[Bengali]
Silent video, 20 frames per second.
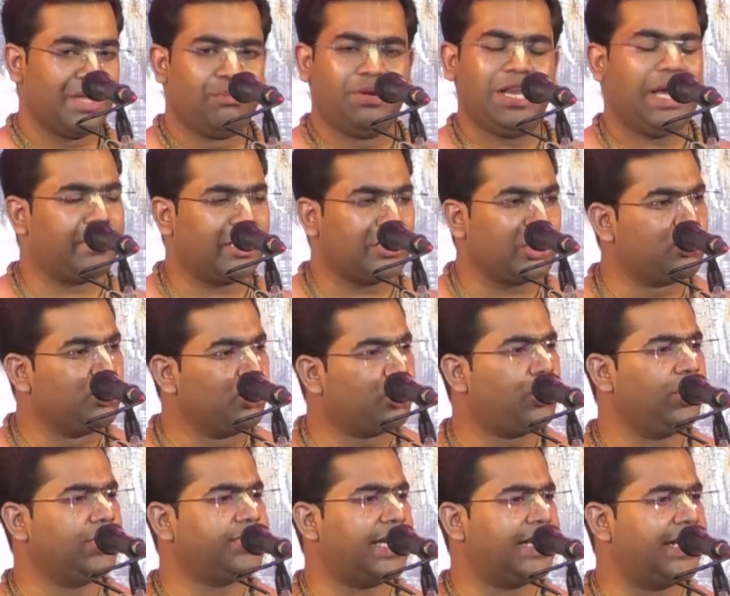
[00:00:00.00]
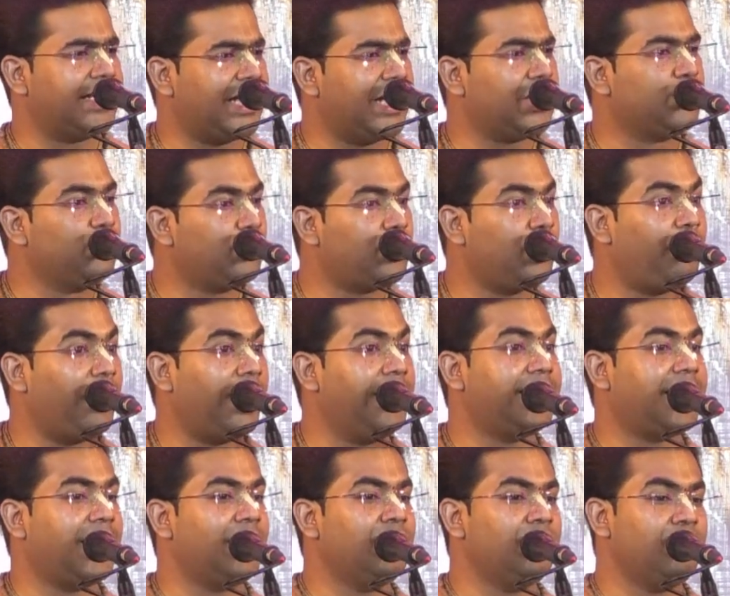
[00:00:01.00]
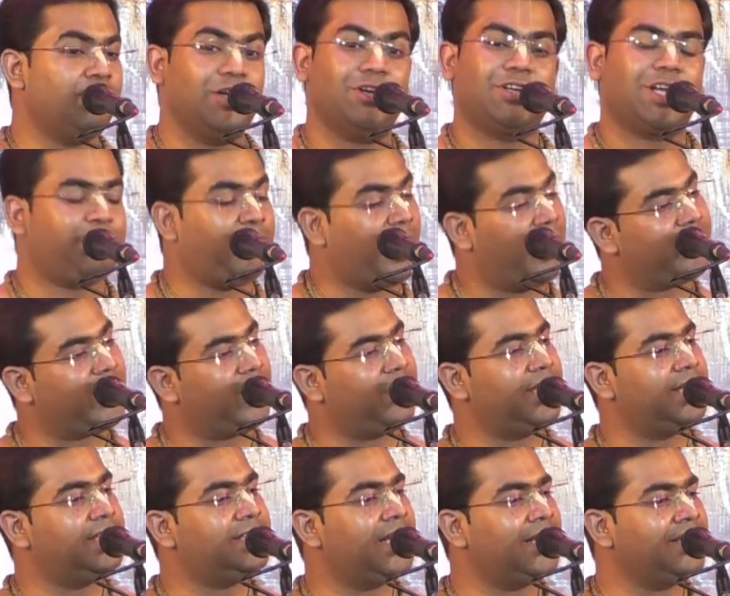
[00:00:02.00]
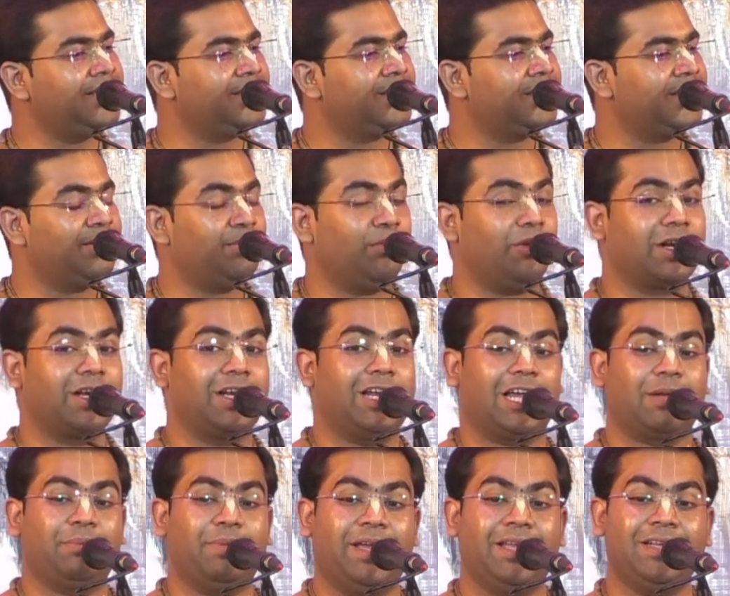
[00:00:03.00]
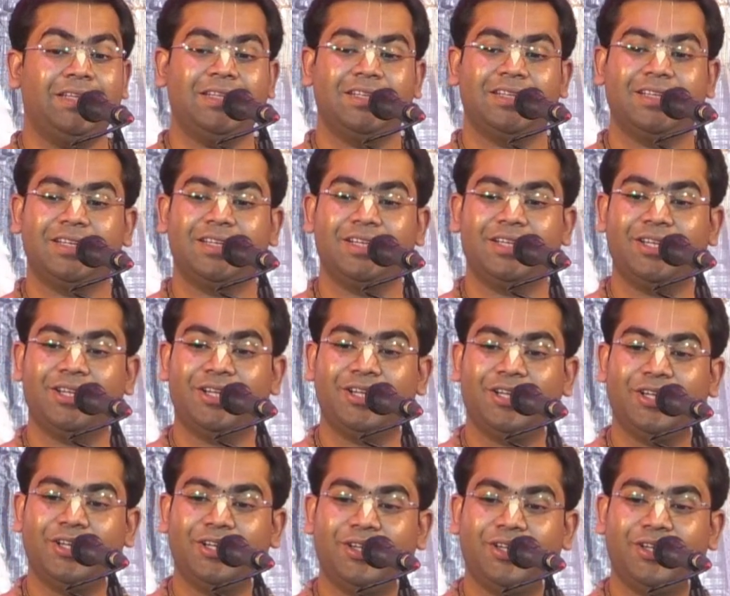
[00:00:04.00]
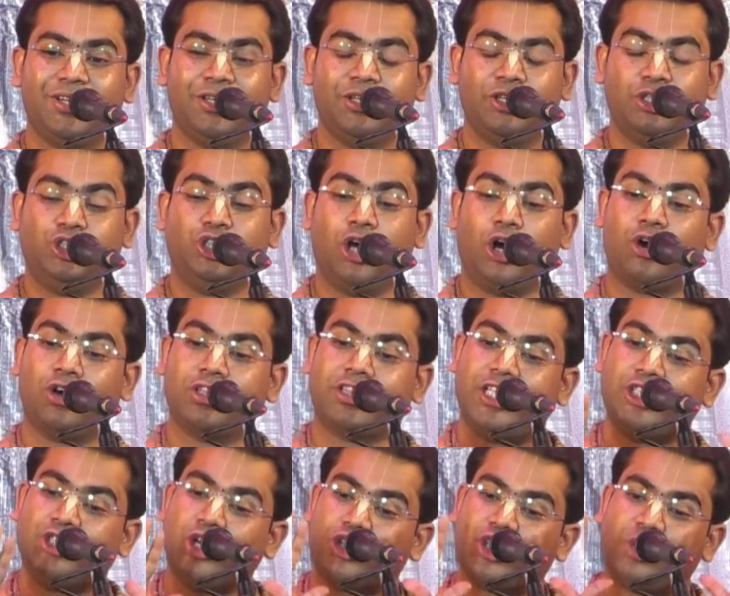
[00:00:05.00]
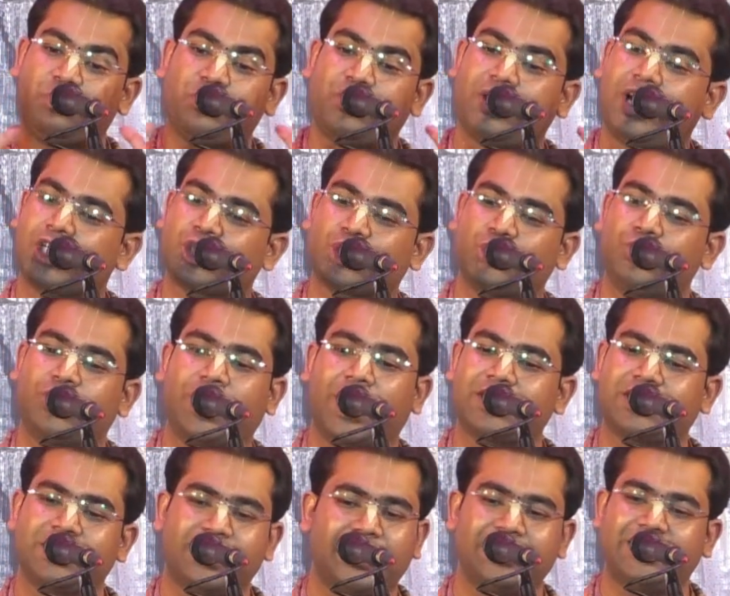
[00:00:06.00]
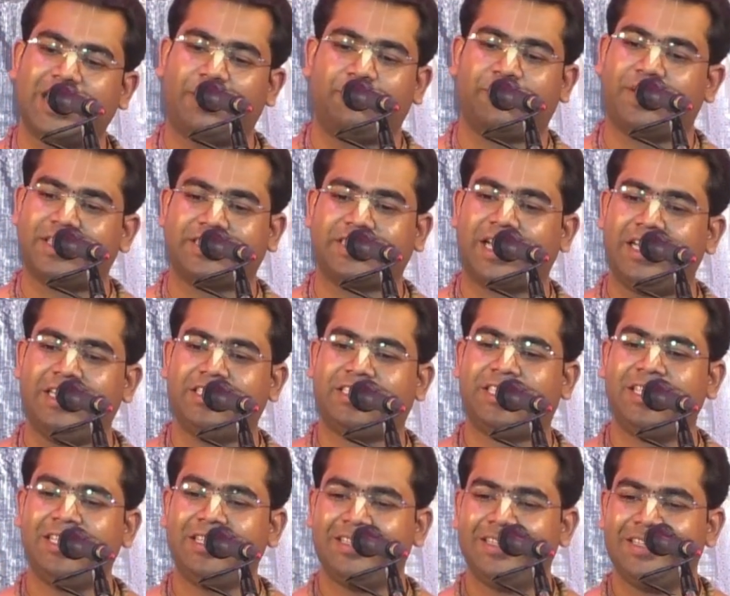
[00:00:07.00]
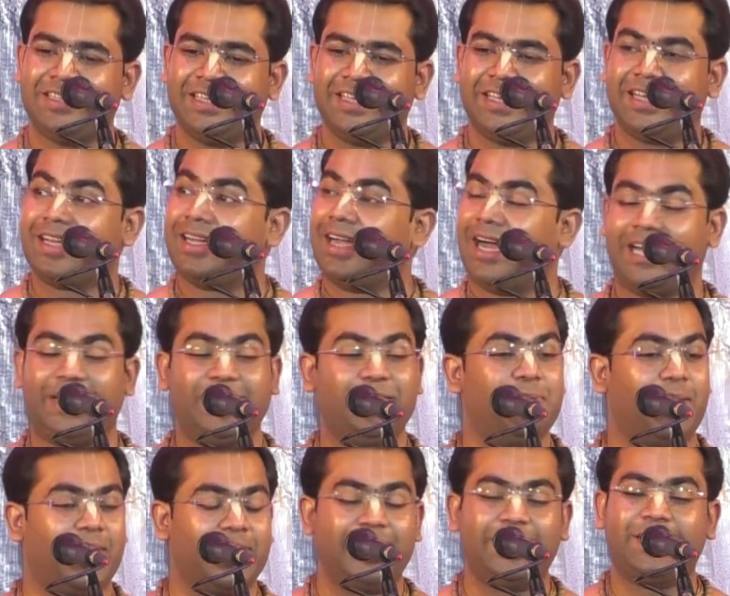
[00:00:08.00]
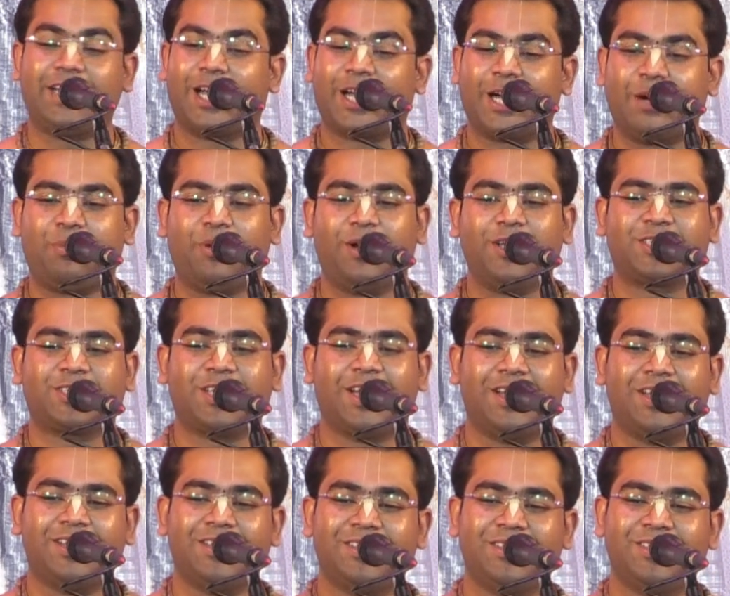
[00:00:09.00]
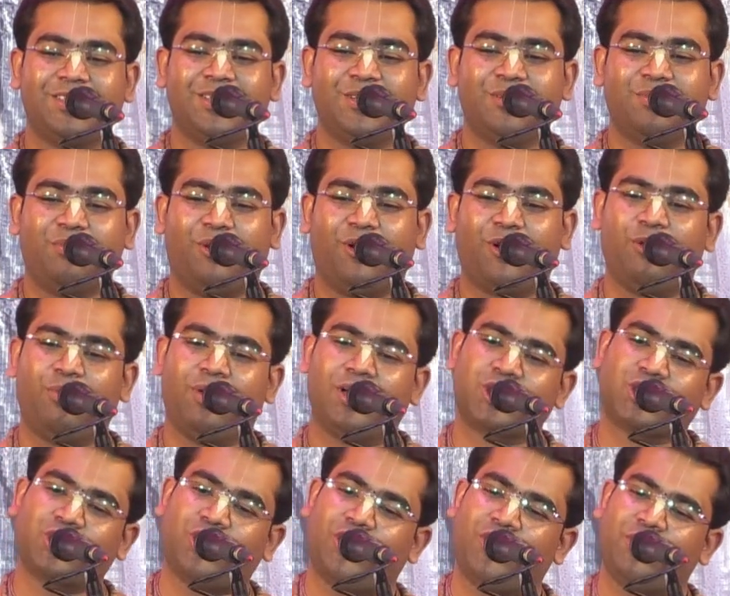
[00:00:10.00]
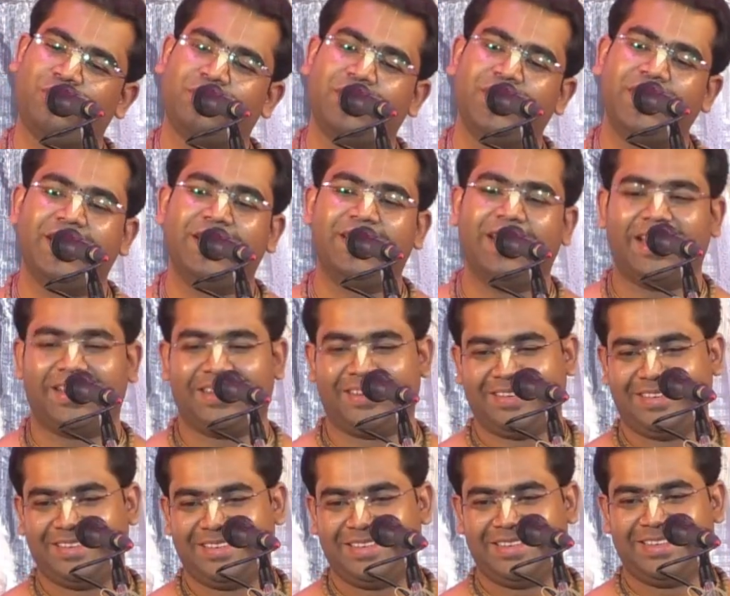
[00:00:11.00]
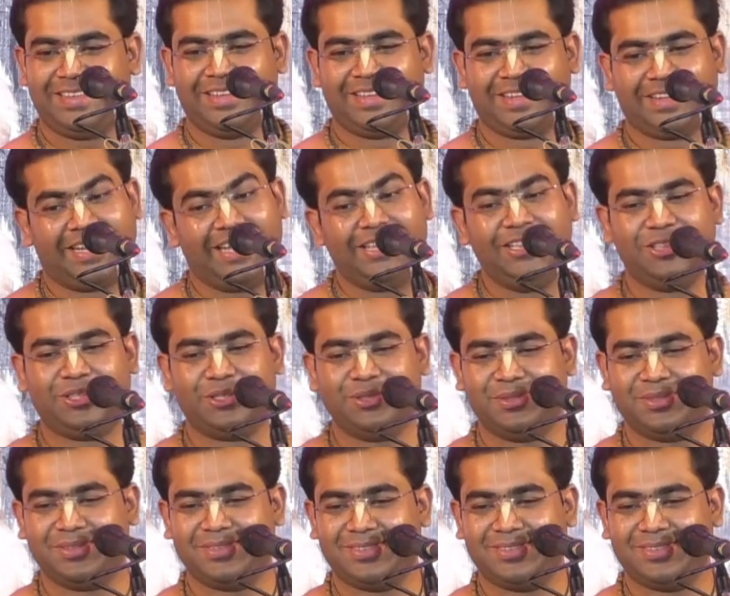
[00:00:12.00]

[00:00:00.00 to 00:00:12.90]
বলে আমরা তো দুঃখ চাই না তাহলে দুঃখ পাই কেন বলে ওটা পাওনা হয়ে যায় মনে রাখবেন জগতে যত প্রকার সুখ আছে না যা আমরা চাইছি গাড়ি বাড়ি টাকা পয়সা ভগবান সব দিয়ে দেন কিন্তু